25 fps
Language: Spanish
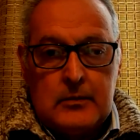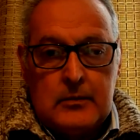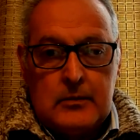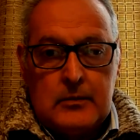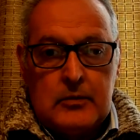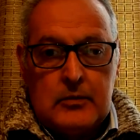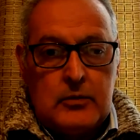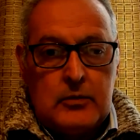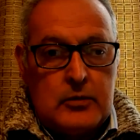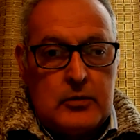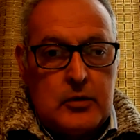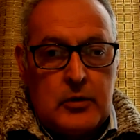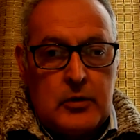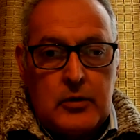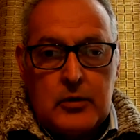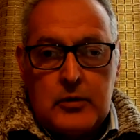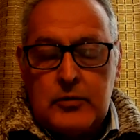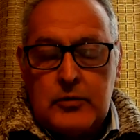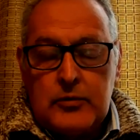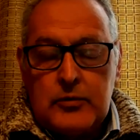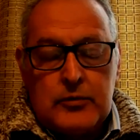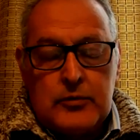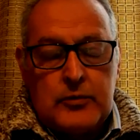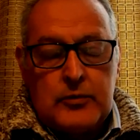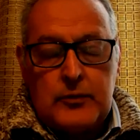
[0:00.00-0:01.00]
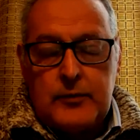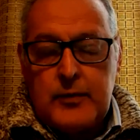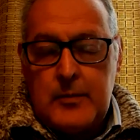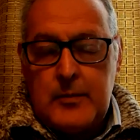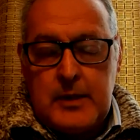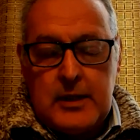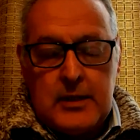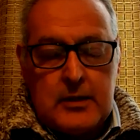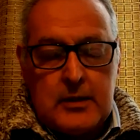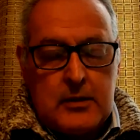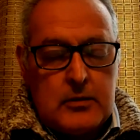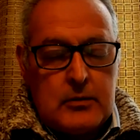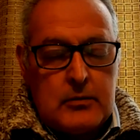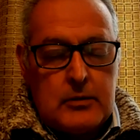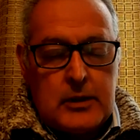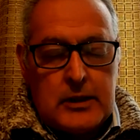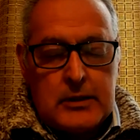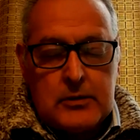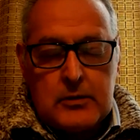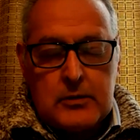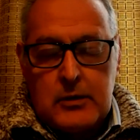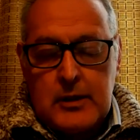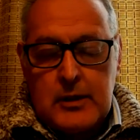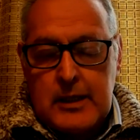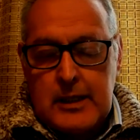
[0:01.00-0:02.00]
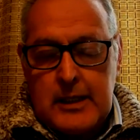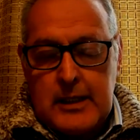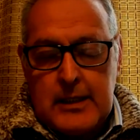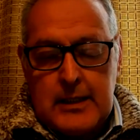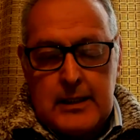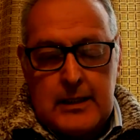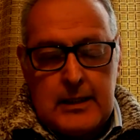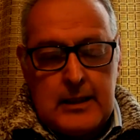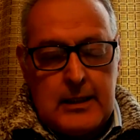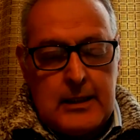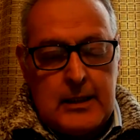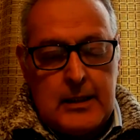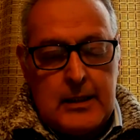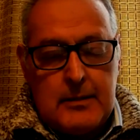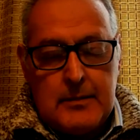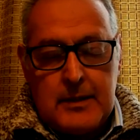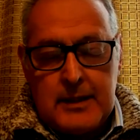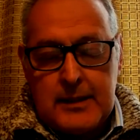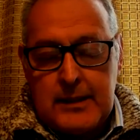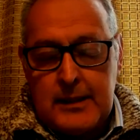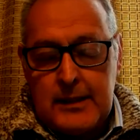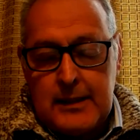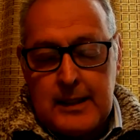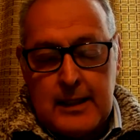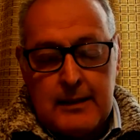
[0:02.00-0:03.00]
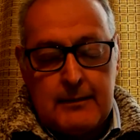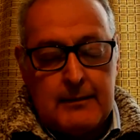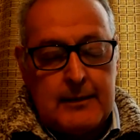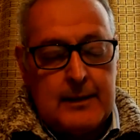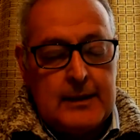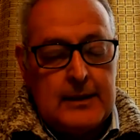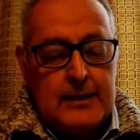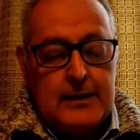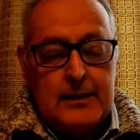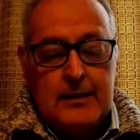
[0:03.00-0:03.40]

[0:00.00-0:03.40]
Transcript: un dolor y un sufrimiento y una soledad inimaginable.